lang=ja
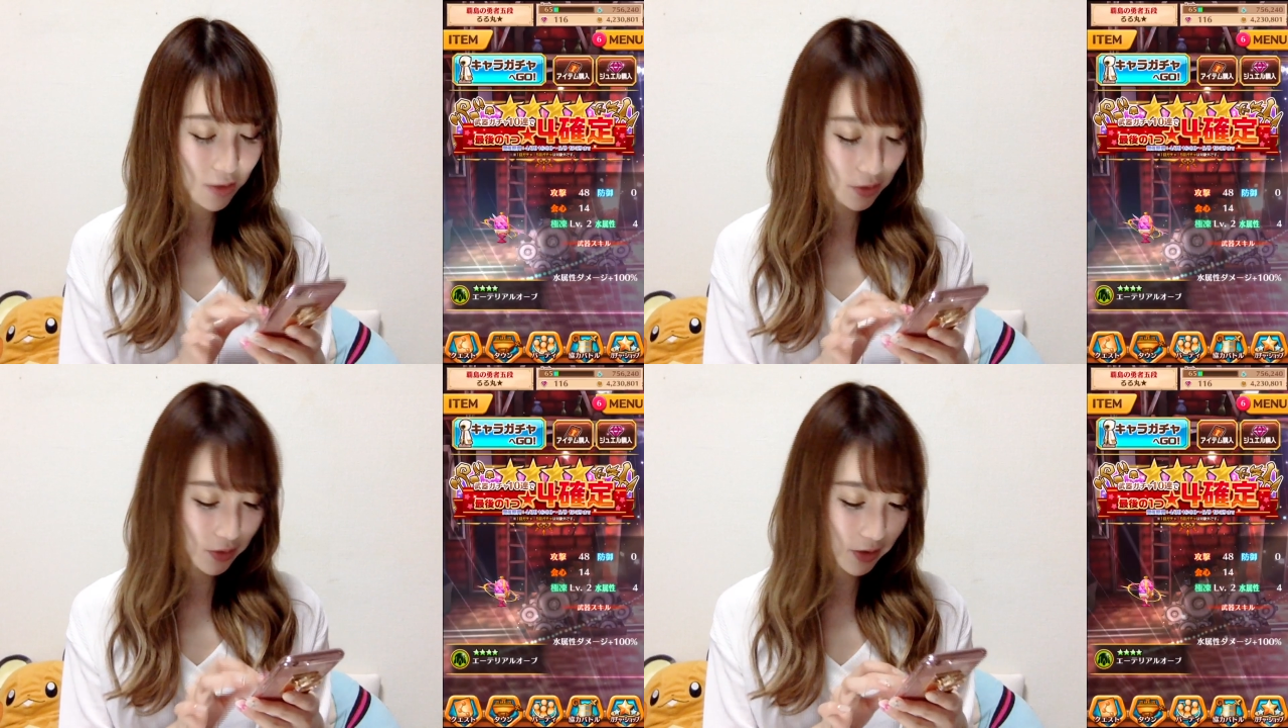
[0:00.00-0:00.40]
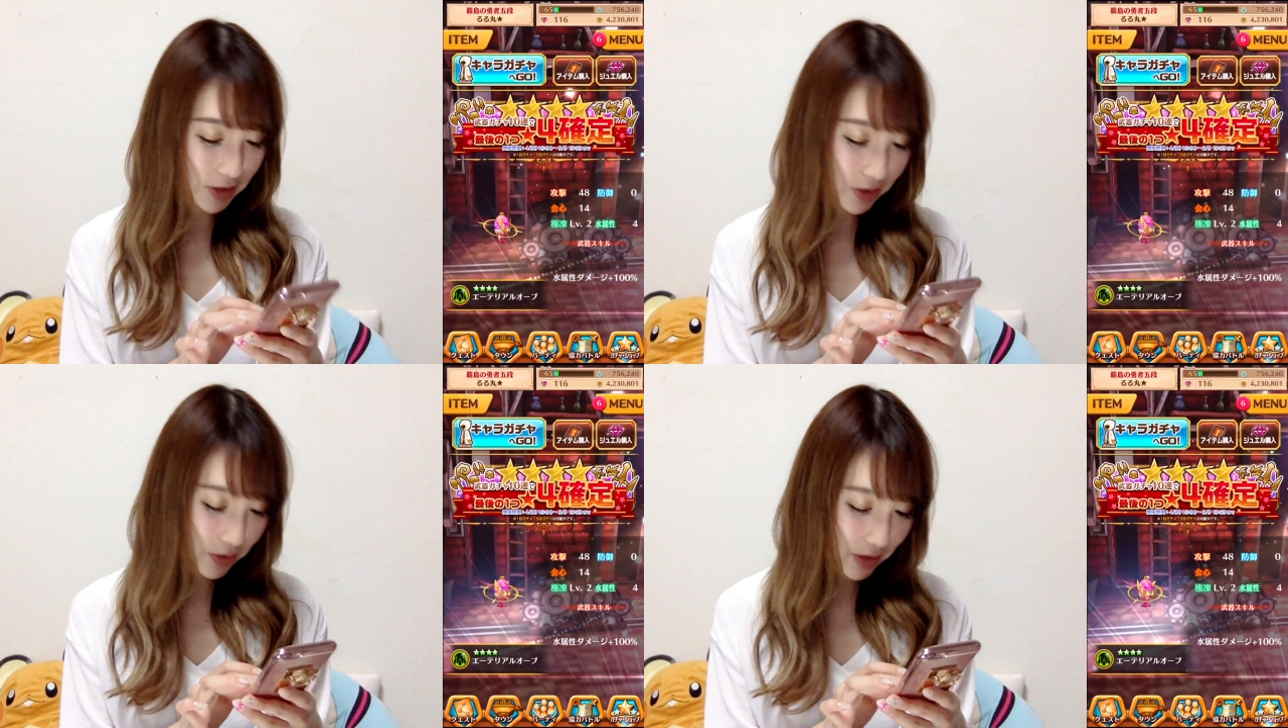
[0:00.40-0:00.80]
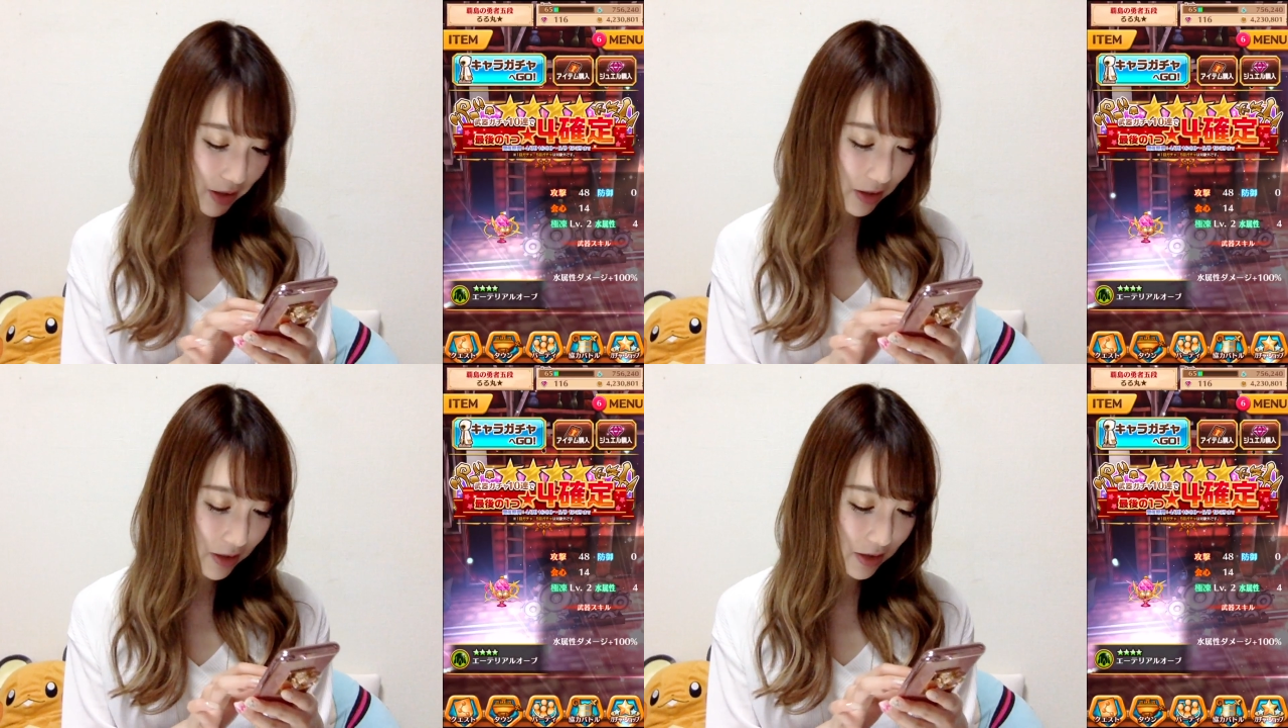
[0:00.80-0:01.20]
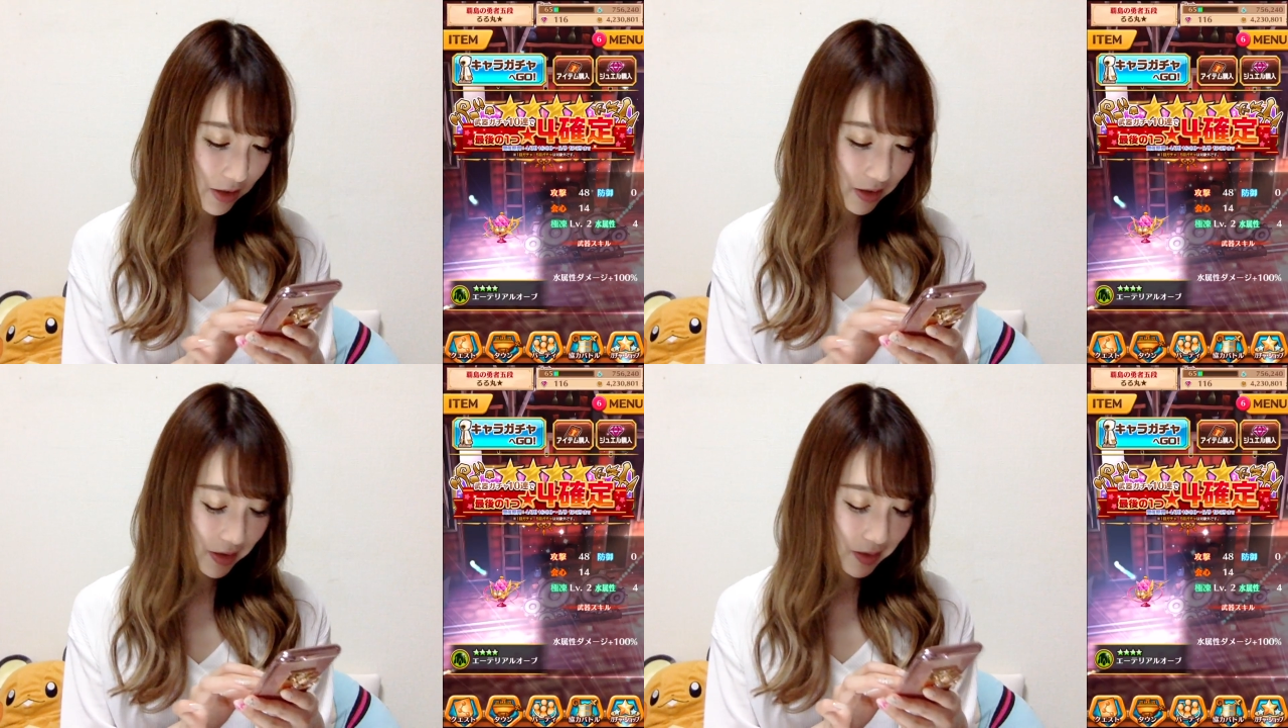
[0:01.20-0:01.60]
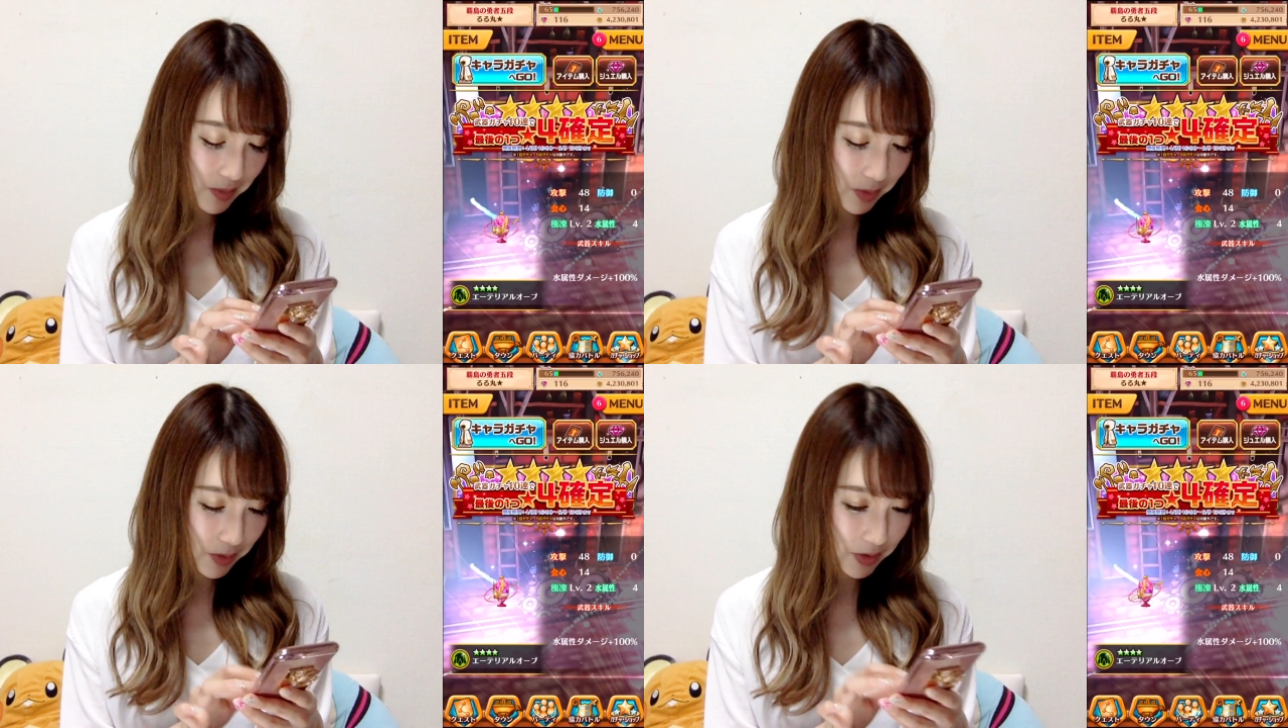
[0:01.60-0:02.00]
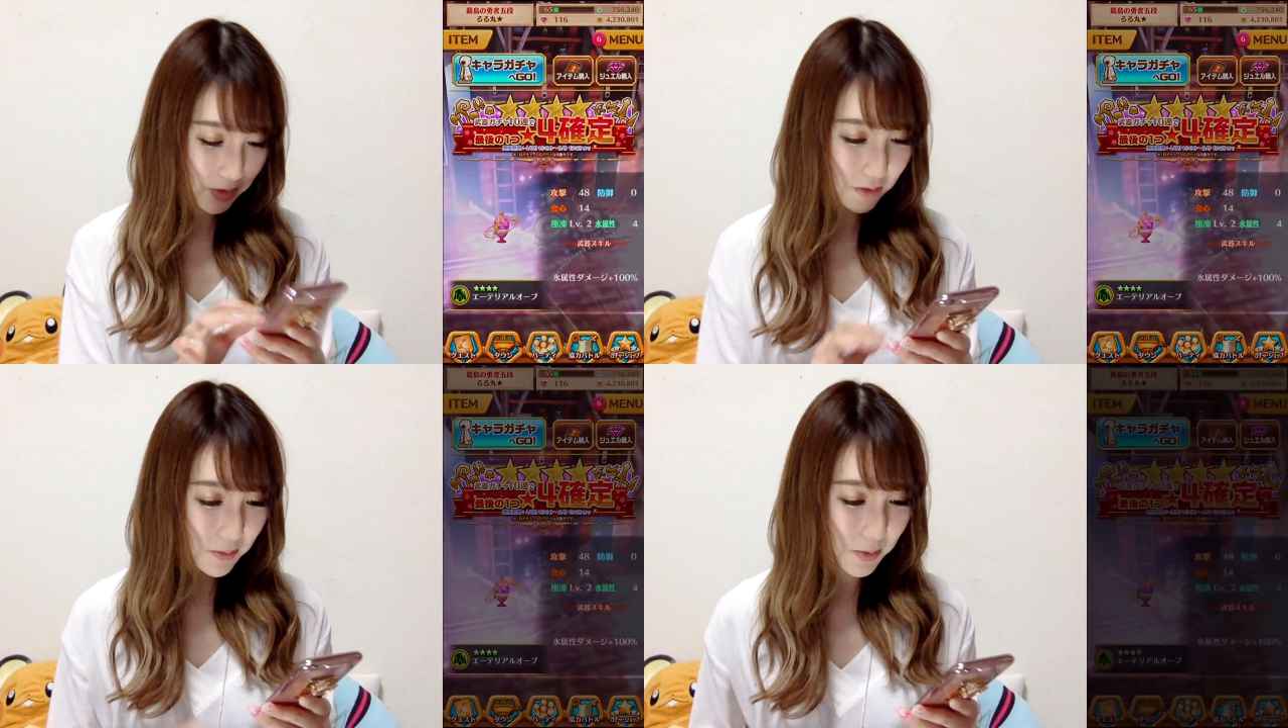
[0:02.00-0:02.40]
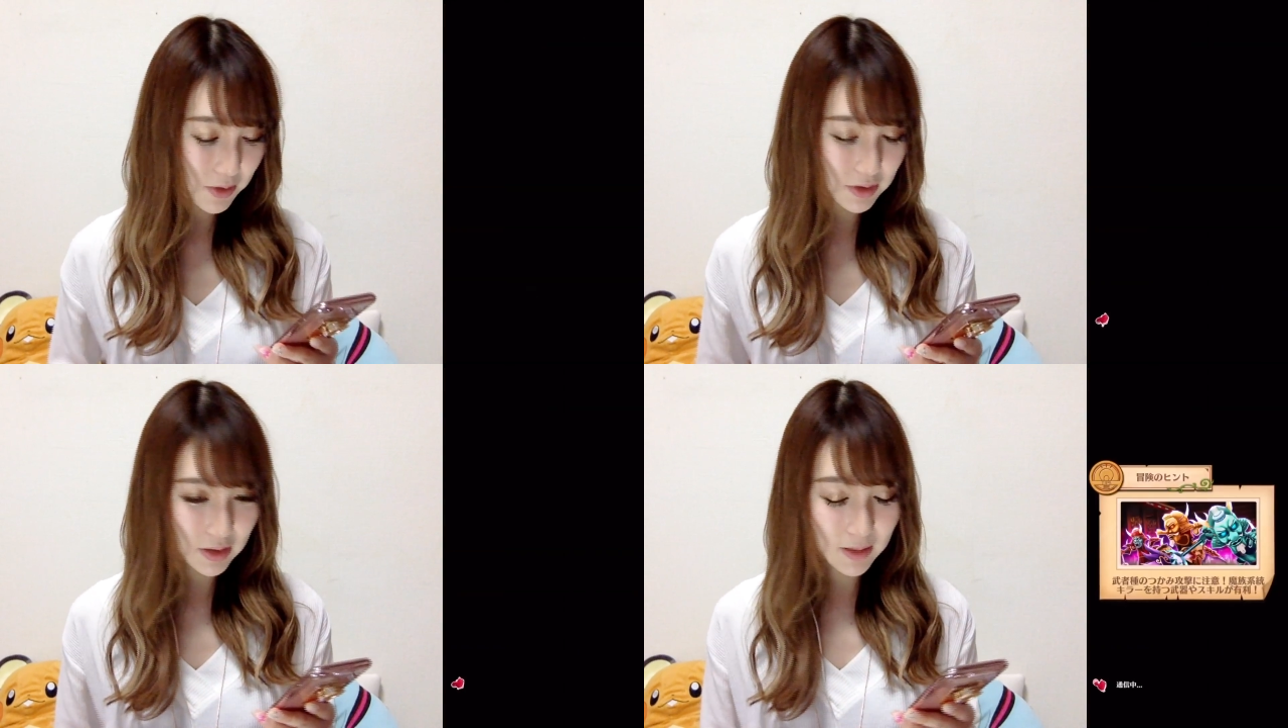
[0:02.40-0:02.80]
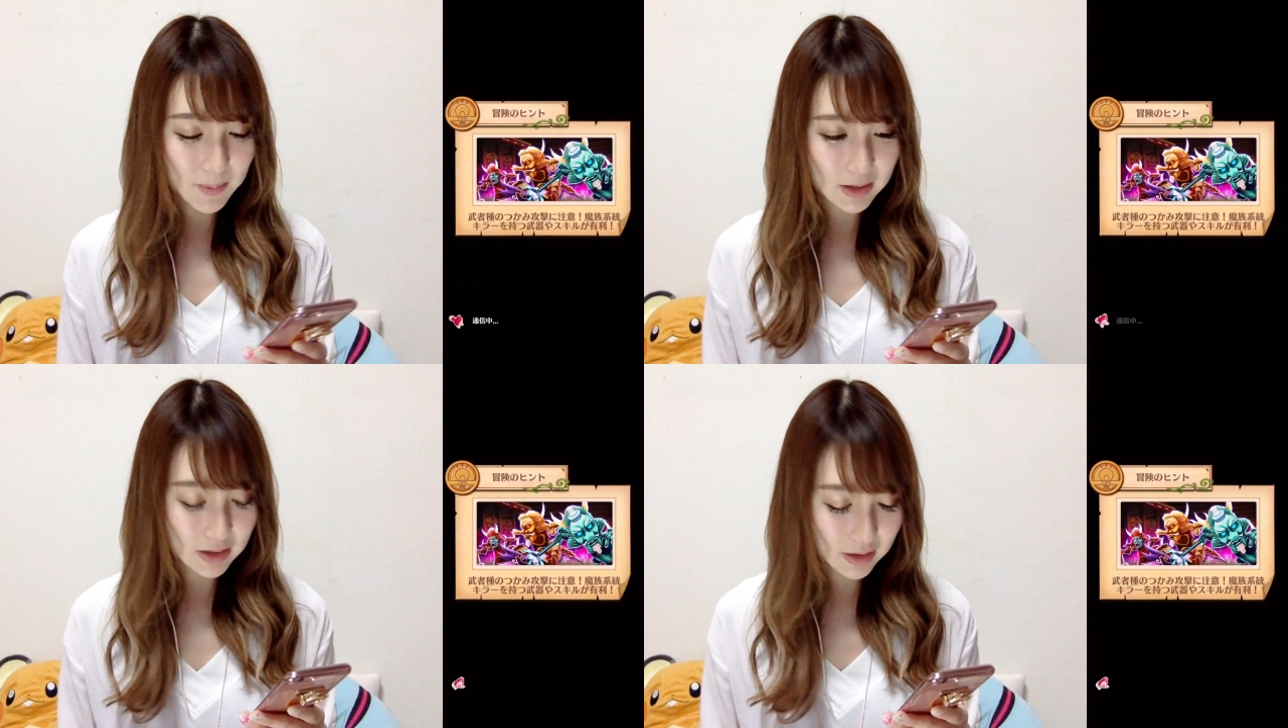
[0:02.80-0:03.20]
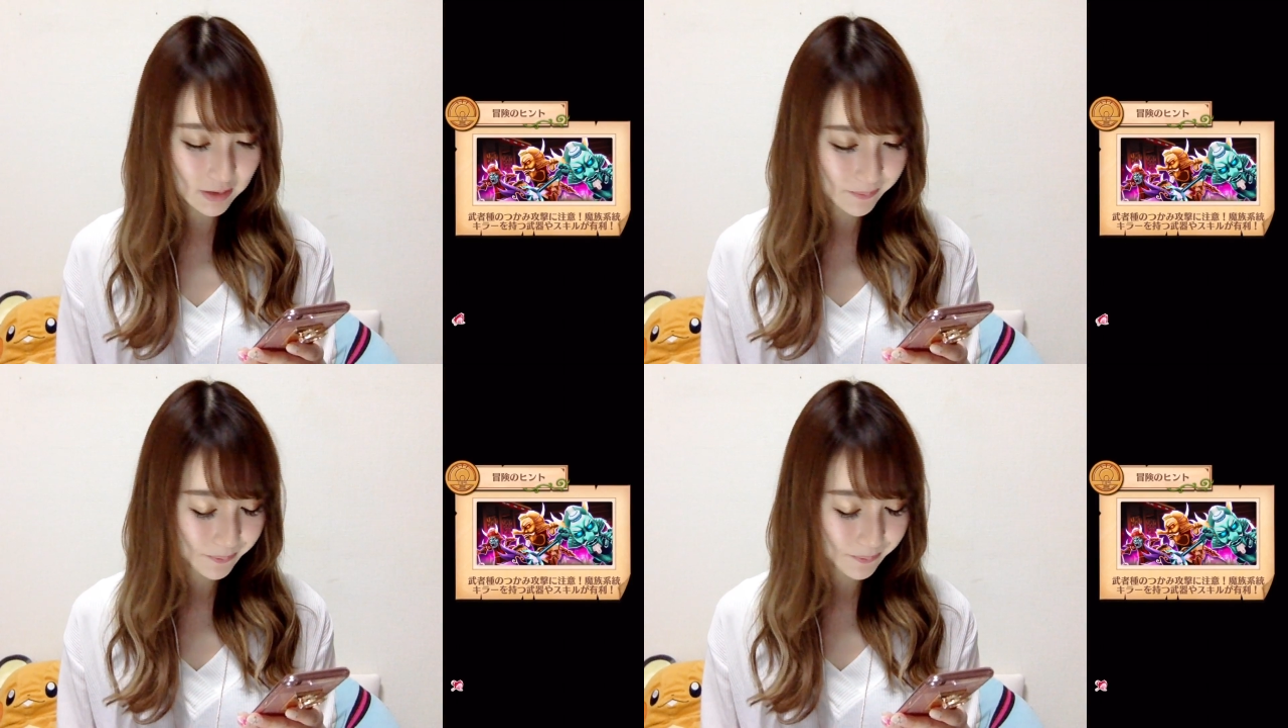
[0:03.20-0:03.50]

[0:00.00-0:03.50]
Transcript: ちょっと私のね、ボックス、ボックスというかパティ。